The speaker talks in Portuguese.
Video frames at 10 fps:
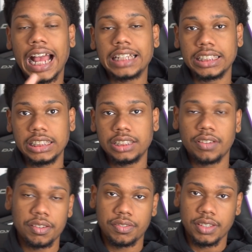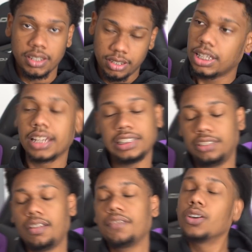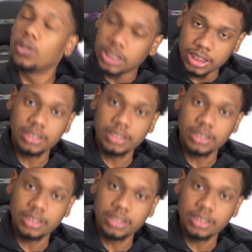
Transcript: a gente vai ver... O que, que, a gente vai ver hoje?